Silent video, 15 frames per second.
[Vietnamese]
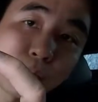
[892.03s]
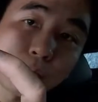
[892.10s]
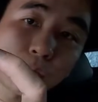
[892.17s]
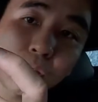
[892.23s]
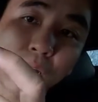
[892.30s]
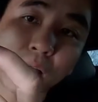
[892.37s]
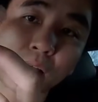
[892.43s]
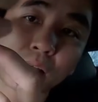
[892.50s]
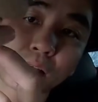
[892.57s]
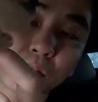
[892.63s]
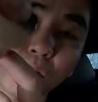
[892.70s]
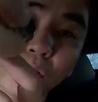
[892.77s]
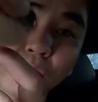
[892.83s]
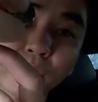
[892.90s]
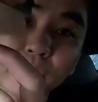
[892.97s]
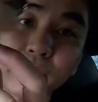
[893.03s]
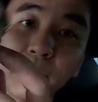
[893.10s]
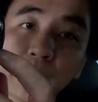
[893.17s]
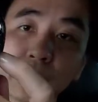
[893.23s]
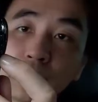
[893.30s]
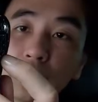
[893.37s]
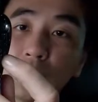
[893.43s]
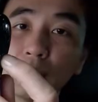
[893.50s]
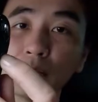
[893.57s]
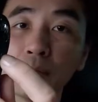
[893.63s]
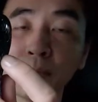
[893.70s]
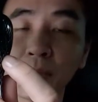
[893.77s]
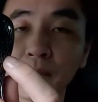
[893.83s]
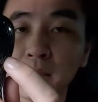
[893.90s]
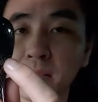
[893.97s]
xa so với phần nhựa
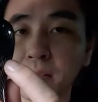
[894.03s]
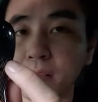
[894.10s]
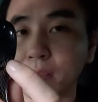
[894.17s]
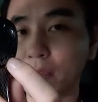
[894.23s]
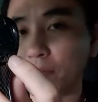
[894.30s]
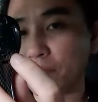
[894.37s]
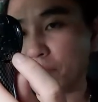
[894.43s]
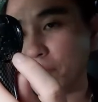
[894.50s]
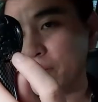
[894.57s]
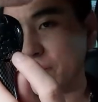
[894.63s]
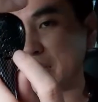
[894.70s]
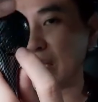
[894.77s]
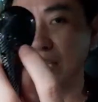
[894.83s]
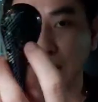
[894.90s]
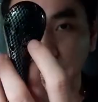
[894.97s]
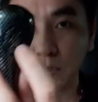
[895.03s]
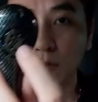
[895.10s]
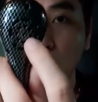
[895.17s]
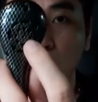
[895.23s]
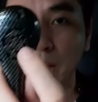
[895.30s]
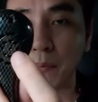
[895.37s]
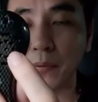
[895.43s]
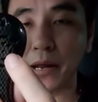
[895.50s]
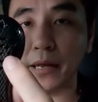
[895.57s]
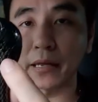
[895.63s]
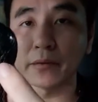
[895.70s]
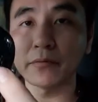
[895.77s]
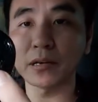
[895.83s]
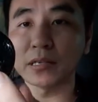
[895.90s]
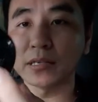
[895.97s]
à, với phần nhựa siêu cao cấp này
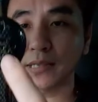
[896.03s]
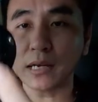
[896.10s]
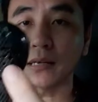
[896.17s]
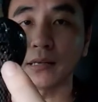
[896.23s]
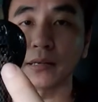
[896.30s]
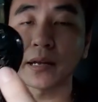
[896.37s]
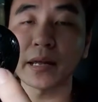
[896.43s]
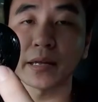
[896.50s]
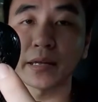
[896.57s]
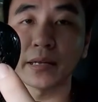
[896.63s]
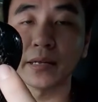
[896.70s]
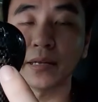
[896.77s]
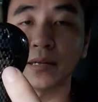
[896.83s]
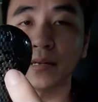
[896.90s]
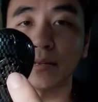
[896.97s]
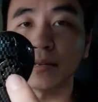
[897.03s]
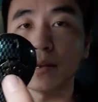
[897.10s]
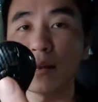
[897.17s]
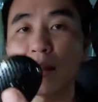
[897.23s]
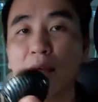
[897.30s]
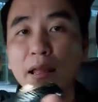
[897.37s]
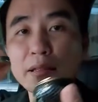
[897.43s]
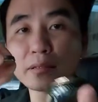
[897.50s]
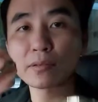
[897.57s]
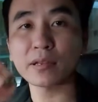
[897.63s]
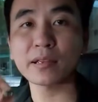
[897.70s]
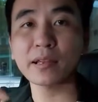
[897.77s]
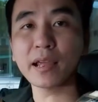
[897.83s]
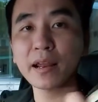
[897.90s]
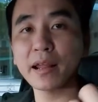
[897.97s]
phần nhựa chất lượng này nên là
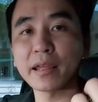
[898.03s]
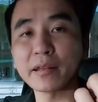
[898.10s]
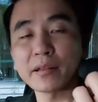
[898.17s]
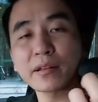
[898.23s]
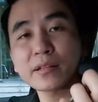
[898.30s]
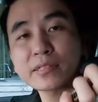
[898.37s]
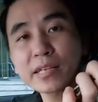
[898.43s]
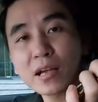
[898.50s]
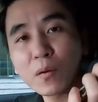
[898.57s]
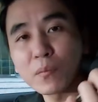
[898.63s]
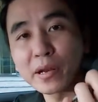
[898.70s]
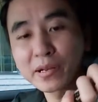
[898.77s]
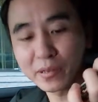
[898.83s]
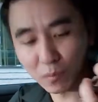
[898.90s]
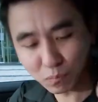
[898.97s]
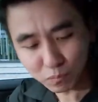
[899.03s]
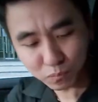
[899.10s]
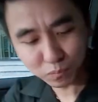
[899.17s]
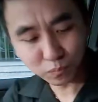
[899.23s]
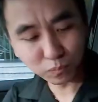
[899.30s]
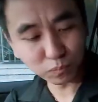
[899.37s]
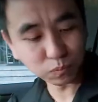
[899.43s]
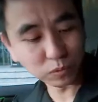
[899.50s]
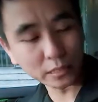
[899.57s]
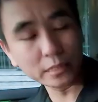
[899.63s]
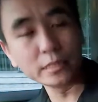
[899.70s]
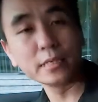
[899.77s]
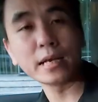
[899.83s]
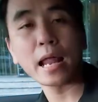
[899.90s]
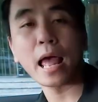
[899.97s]
cái này nó sẽ không bị nóng
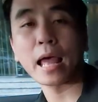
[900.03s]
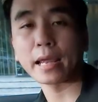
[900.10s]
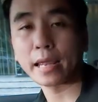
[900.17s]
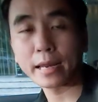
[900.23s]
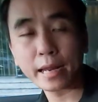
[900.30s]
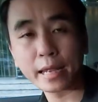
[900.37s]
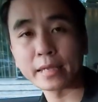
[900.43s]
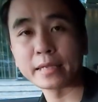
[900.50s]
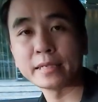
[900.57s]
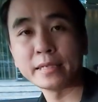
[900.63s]
như là cái này